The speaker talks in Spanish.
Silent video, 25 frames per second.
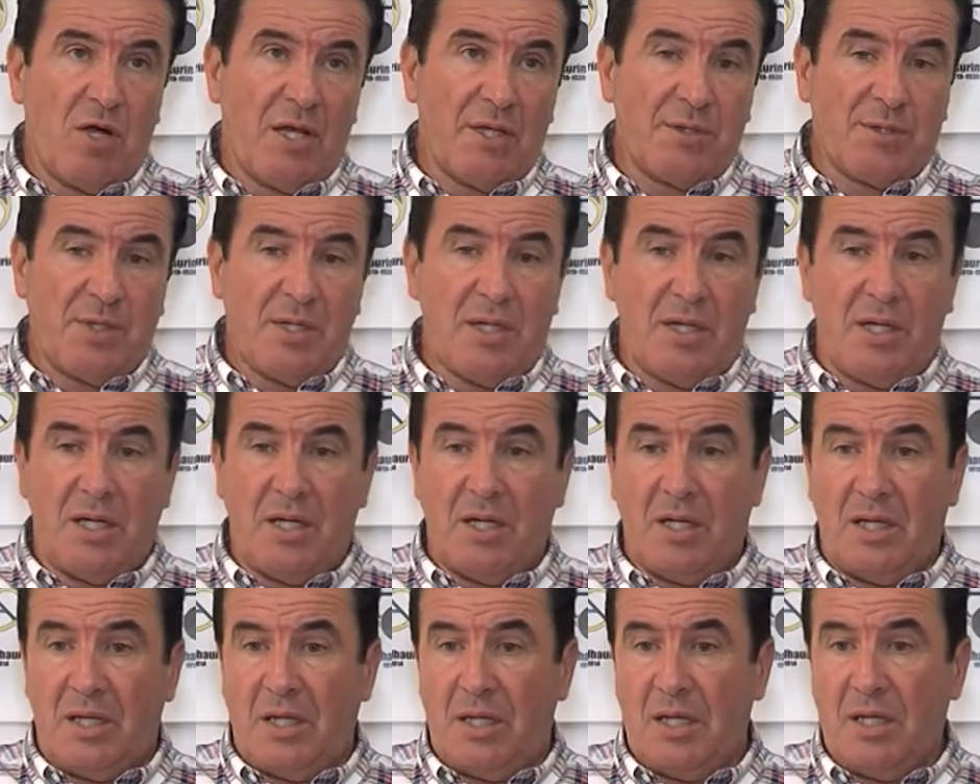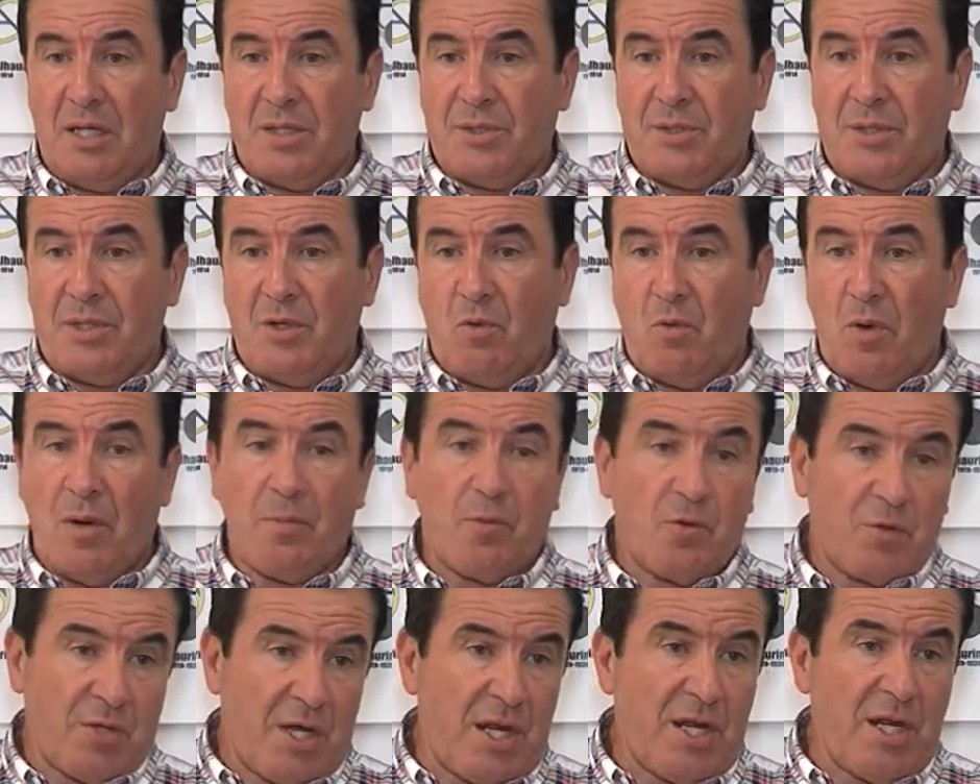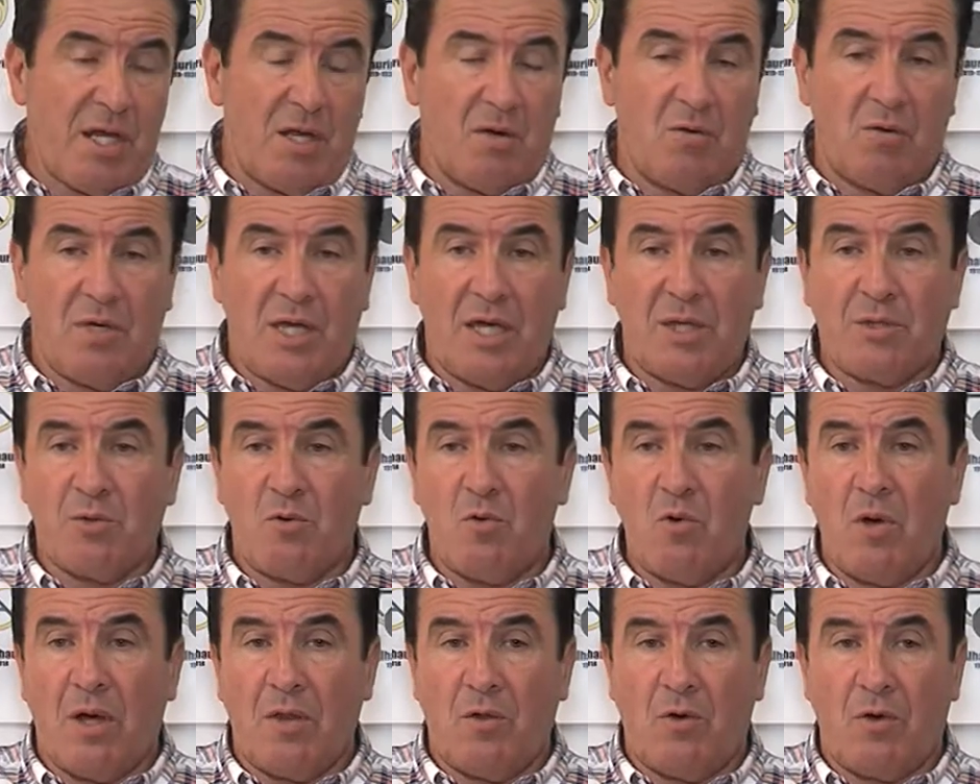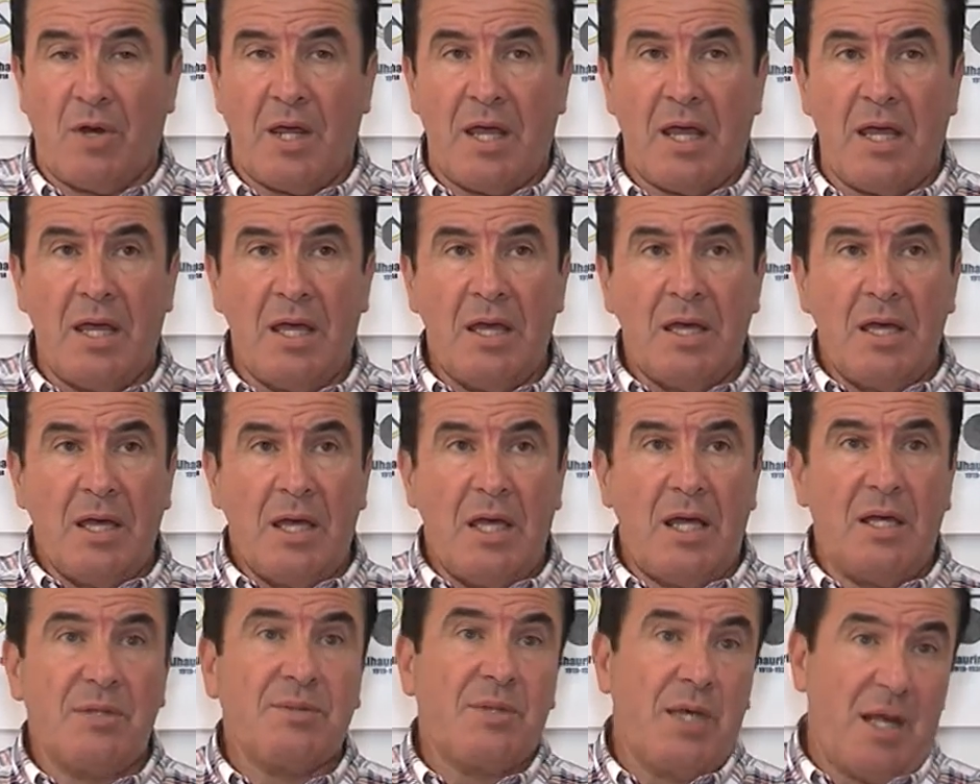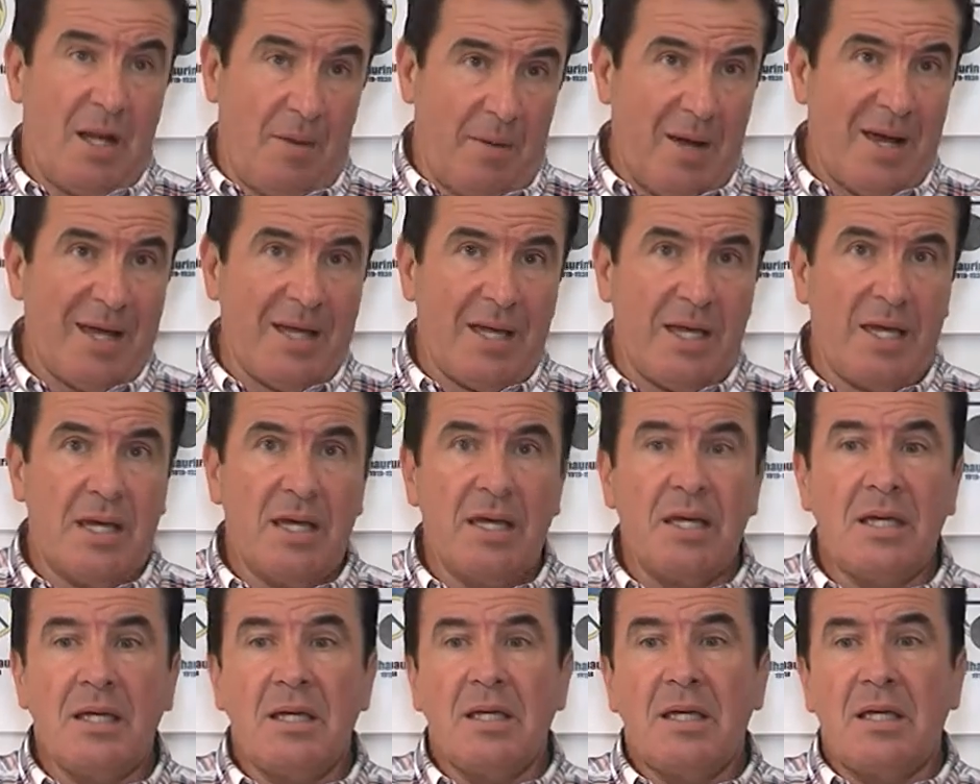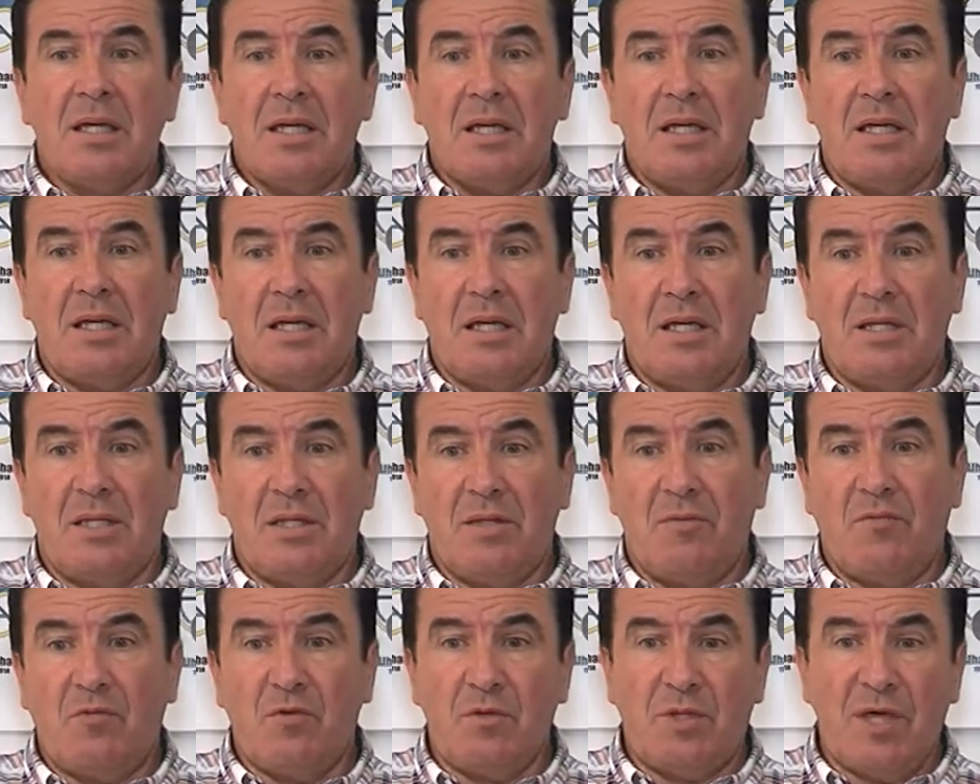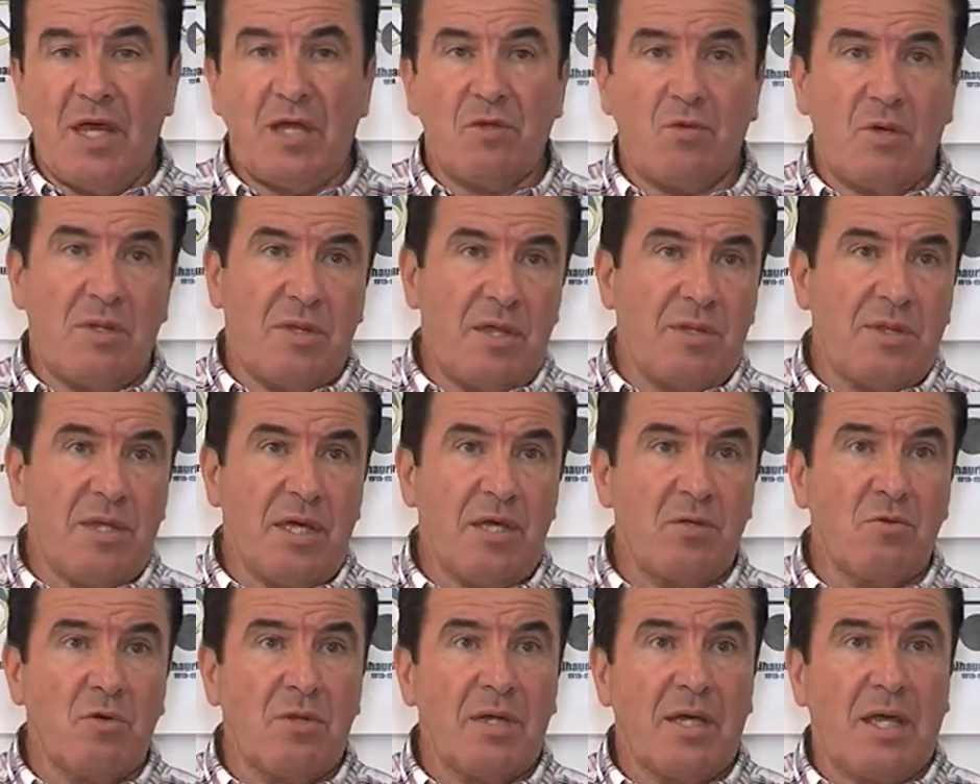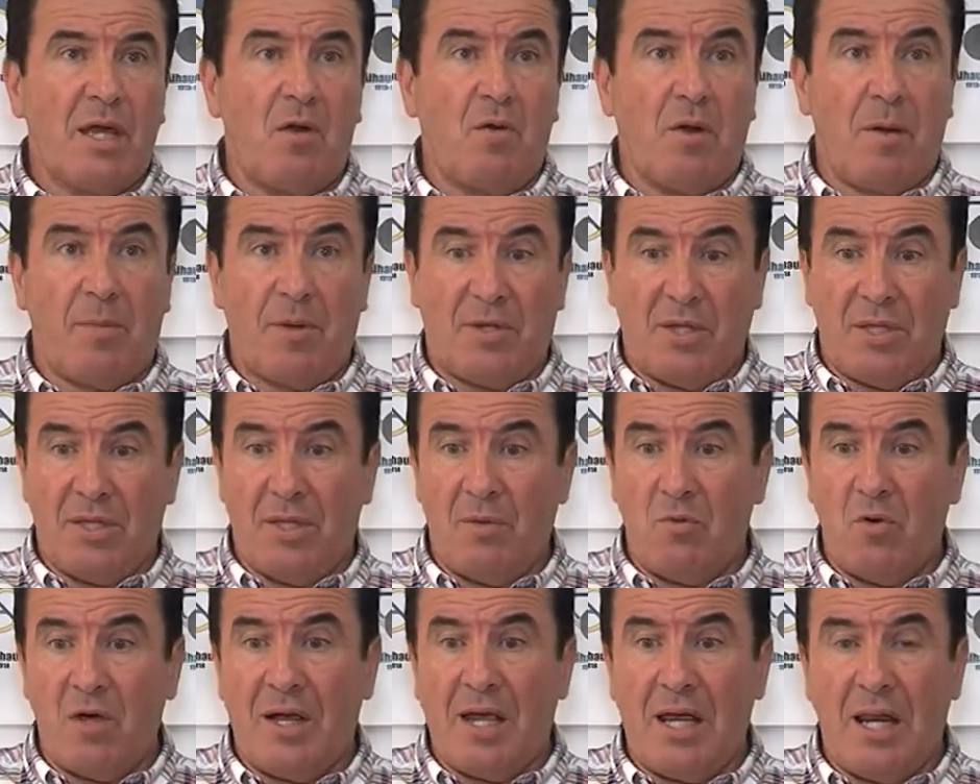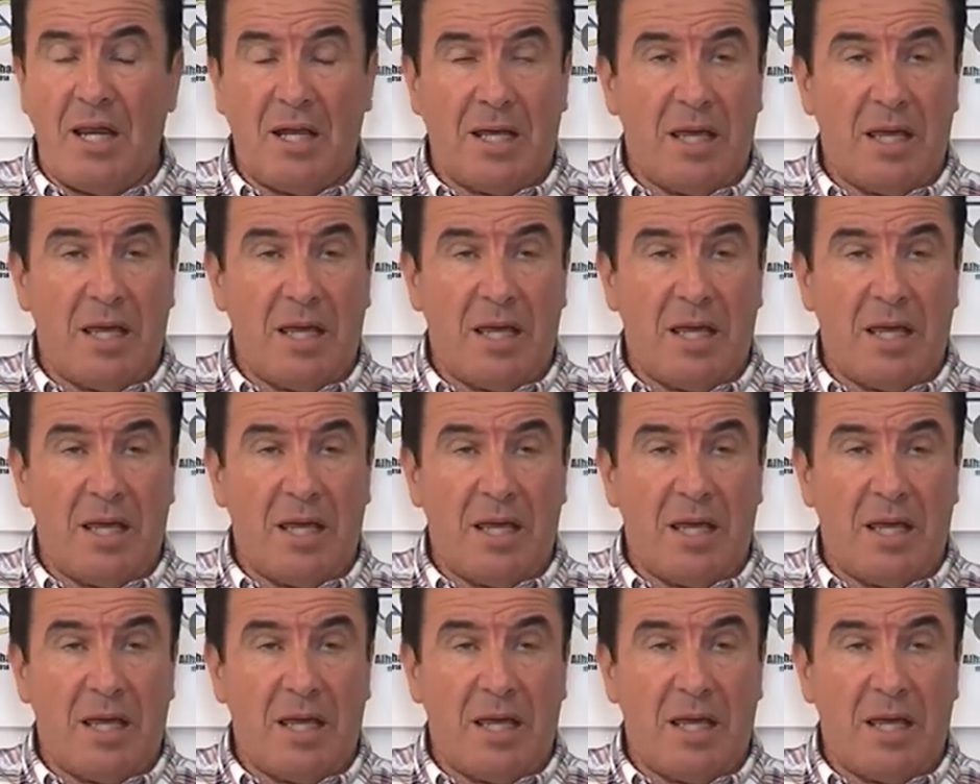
que este, este cuerpo técnico y estos jugadores eh, se le va a ir eh, difundiendo y diciendo de que lo que pretendemos es que el